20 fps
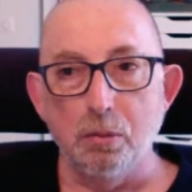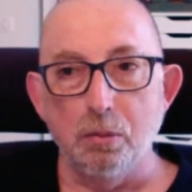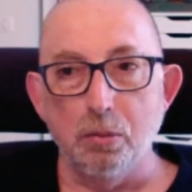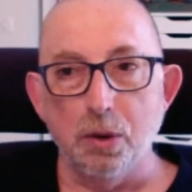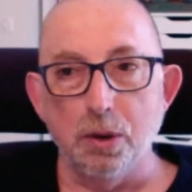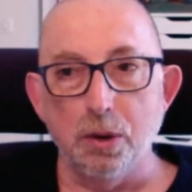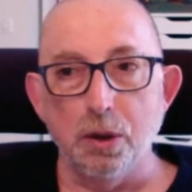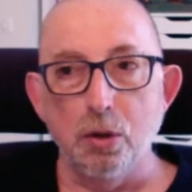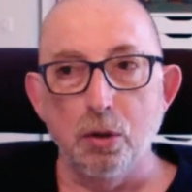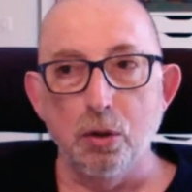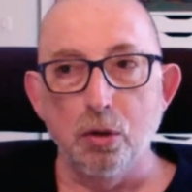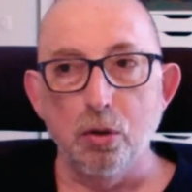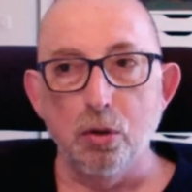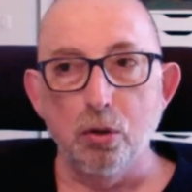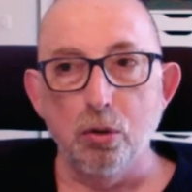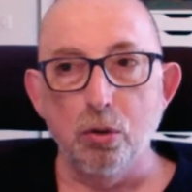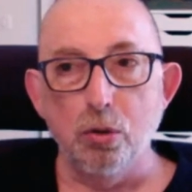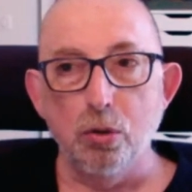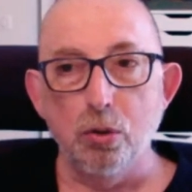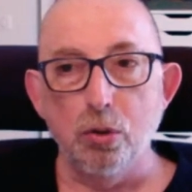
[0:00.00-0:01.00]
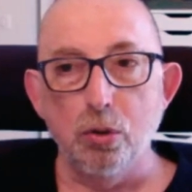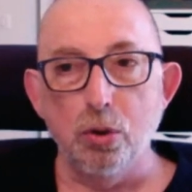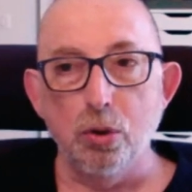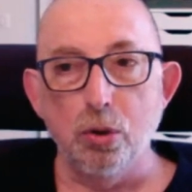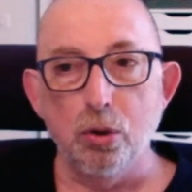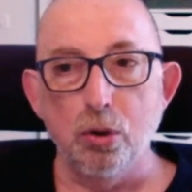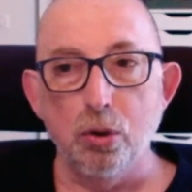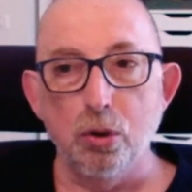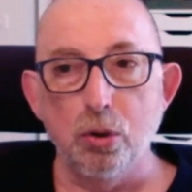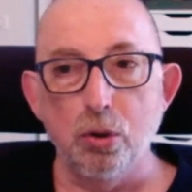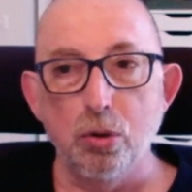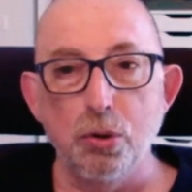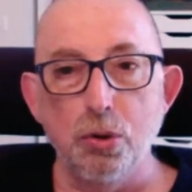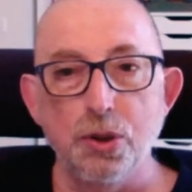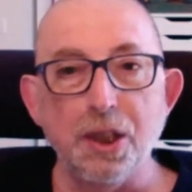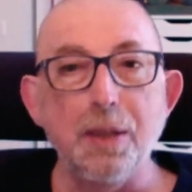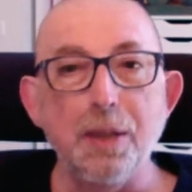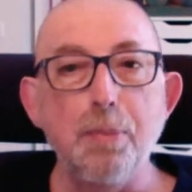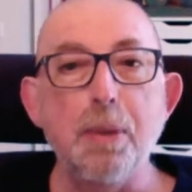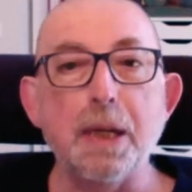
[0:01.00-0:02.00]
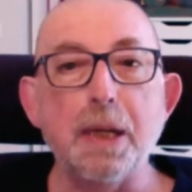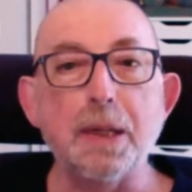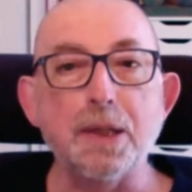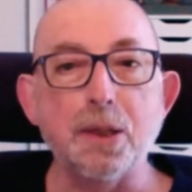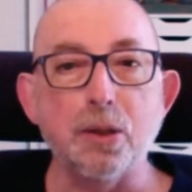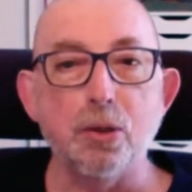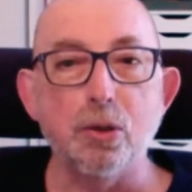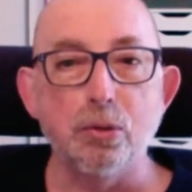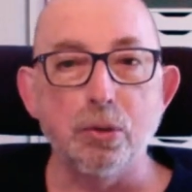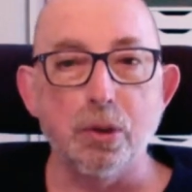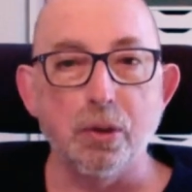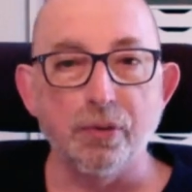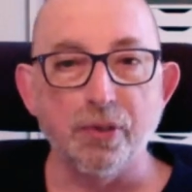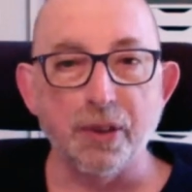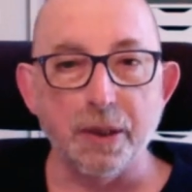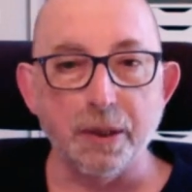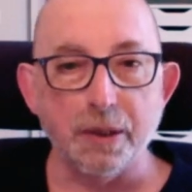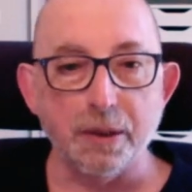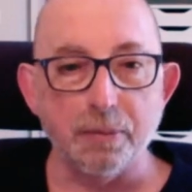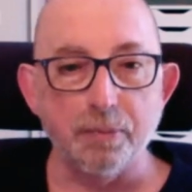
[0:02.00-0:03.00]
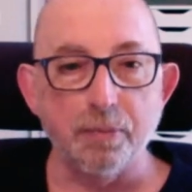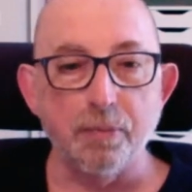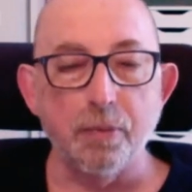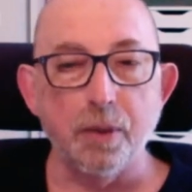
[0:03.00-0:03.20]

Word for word: qui ont une, triple action, en fait.